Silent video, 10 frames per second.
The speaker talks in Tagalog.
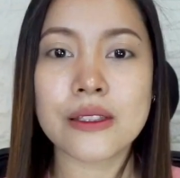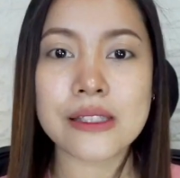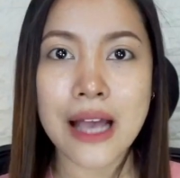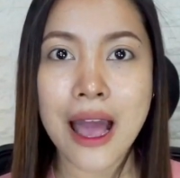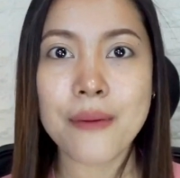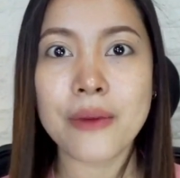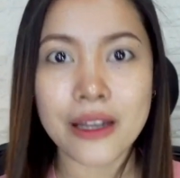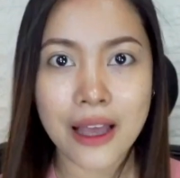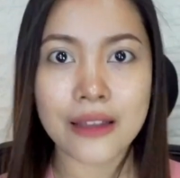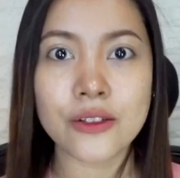sa
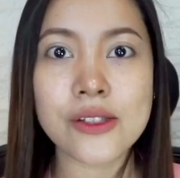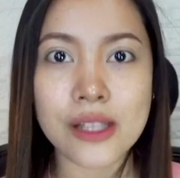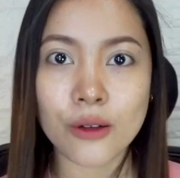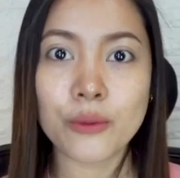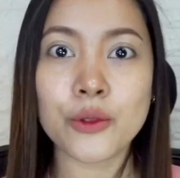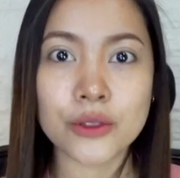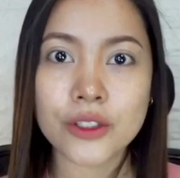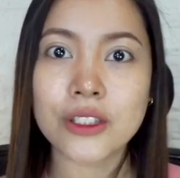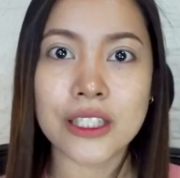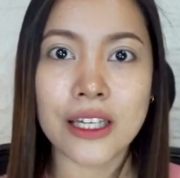camera, din sa
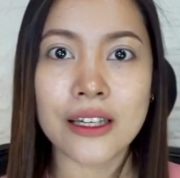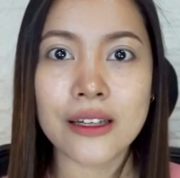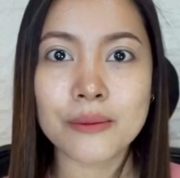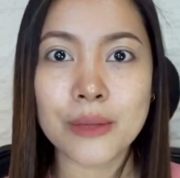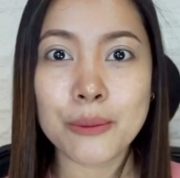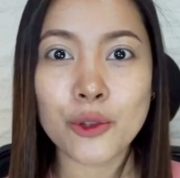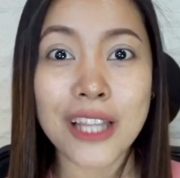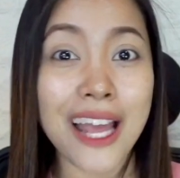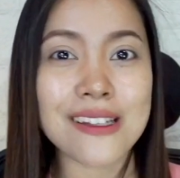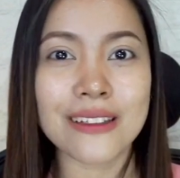computer niya,
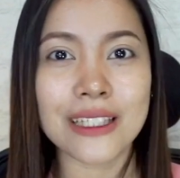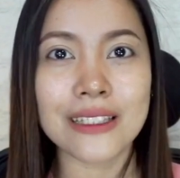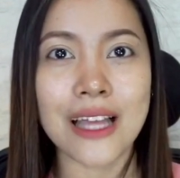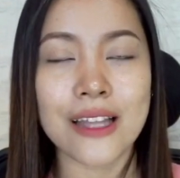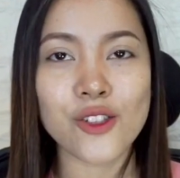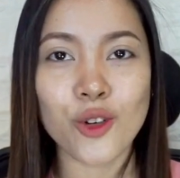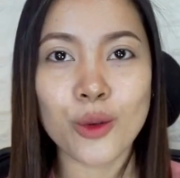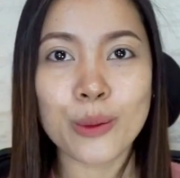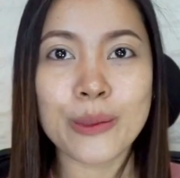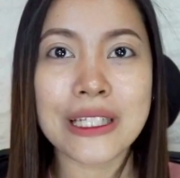maputla siya tignan. So,
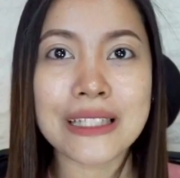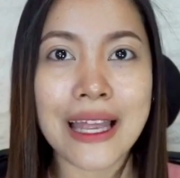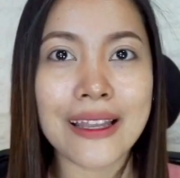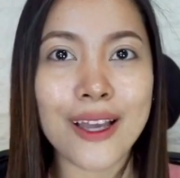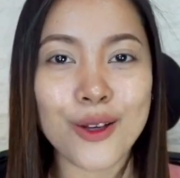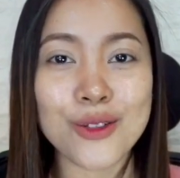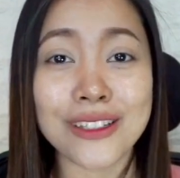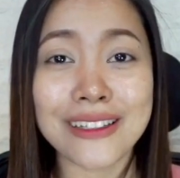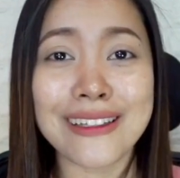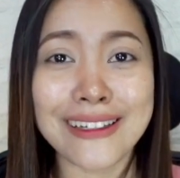pinaglalagay ko
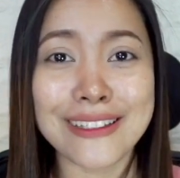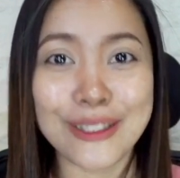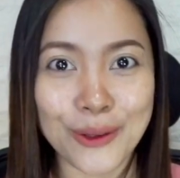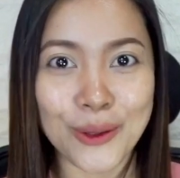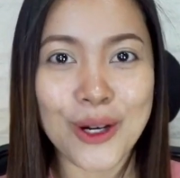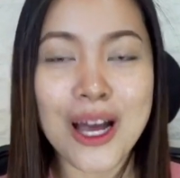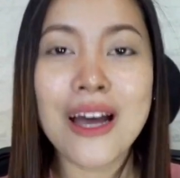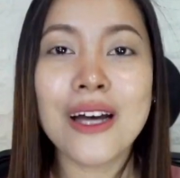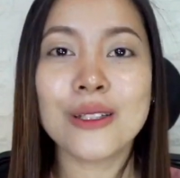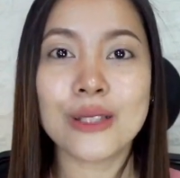siya talaga dito
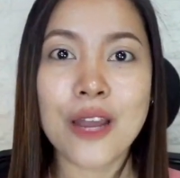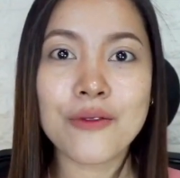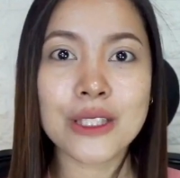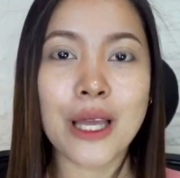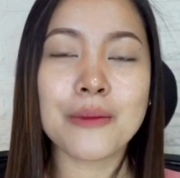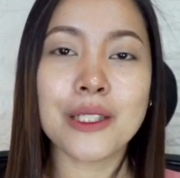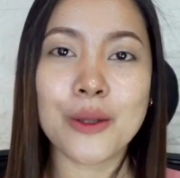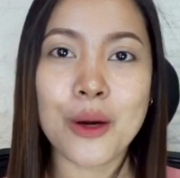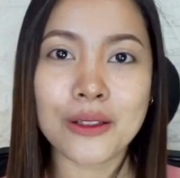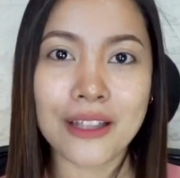every time na
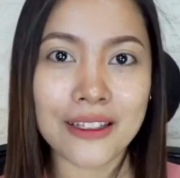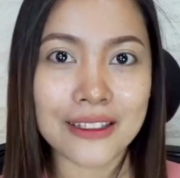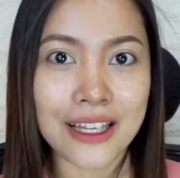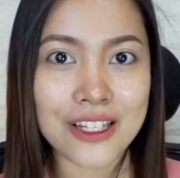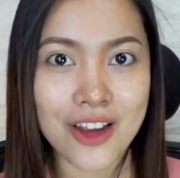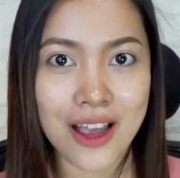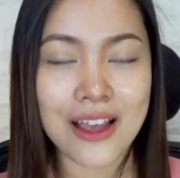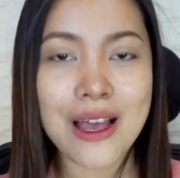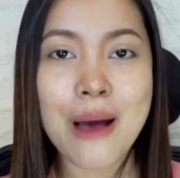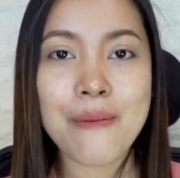nag-online class siya
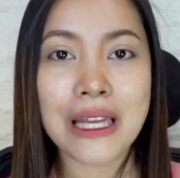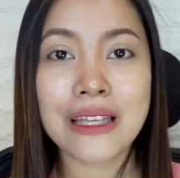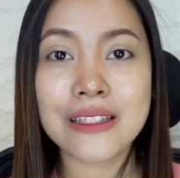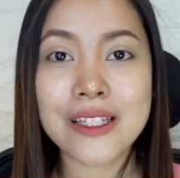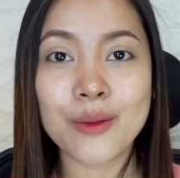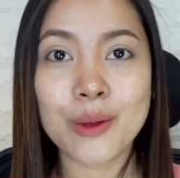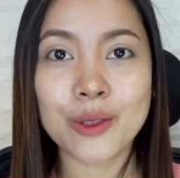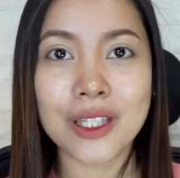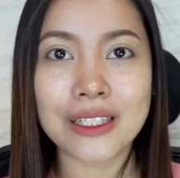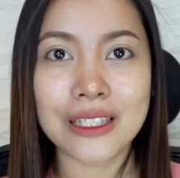para hindi siya
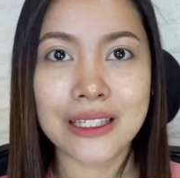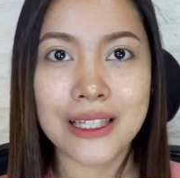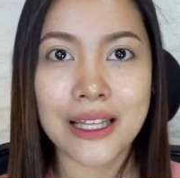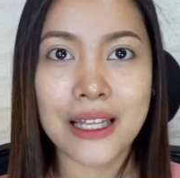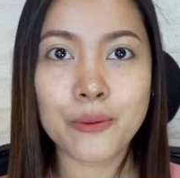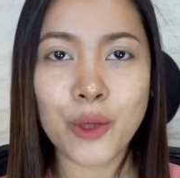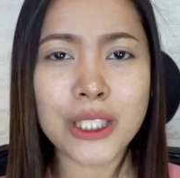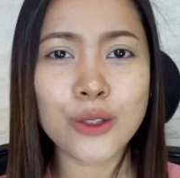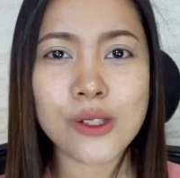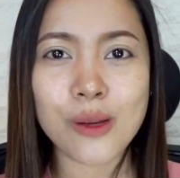maputlang tignan. At
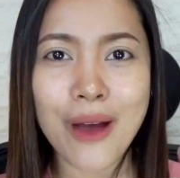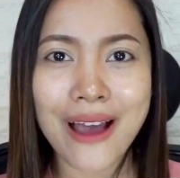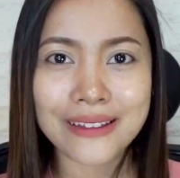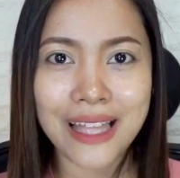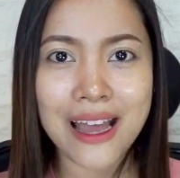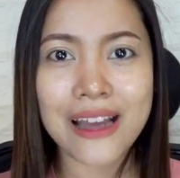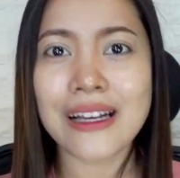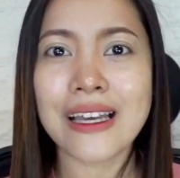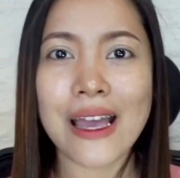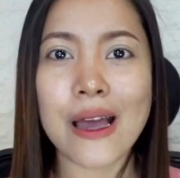pwede ito sa bata,
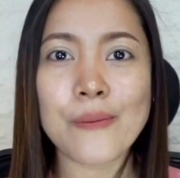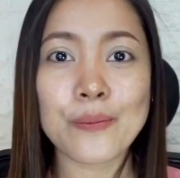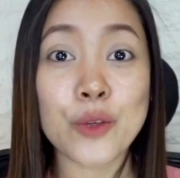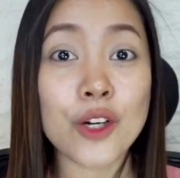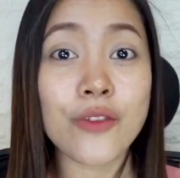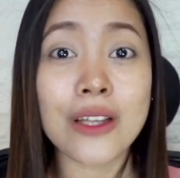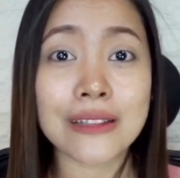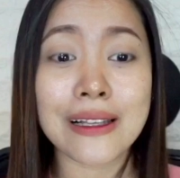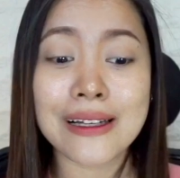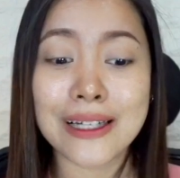kaya
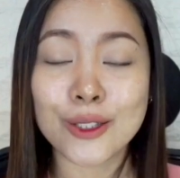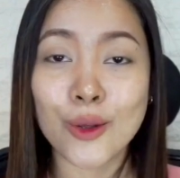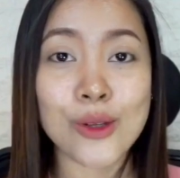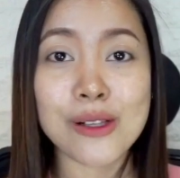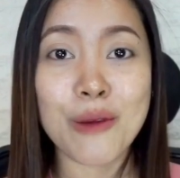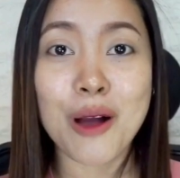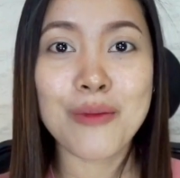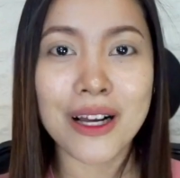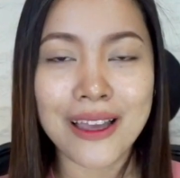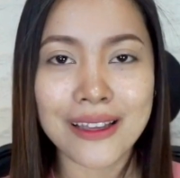perfect talaga to sa mga
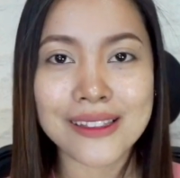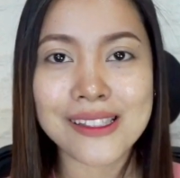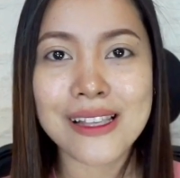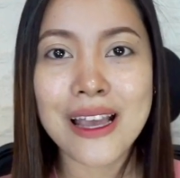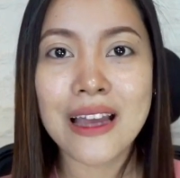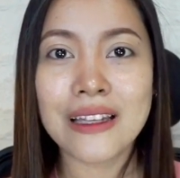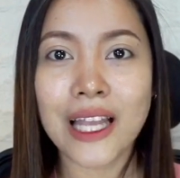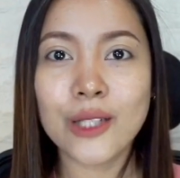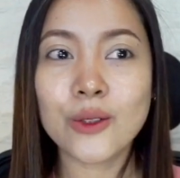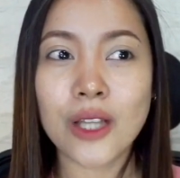bagets,
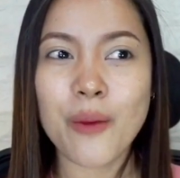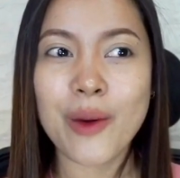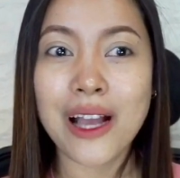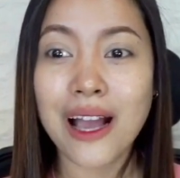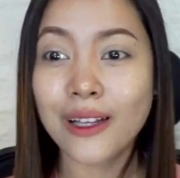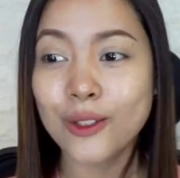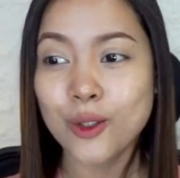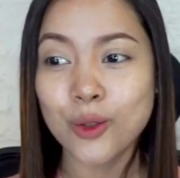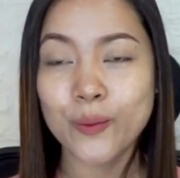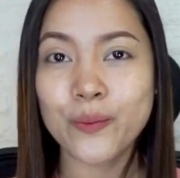lalo na kapag
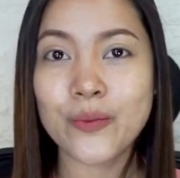kaganon yung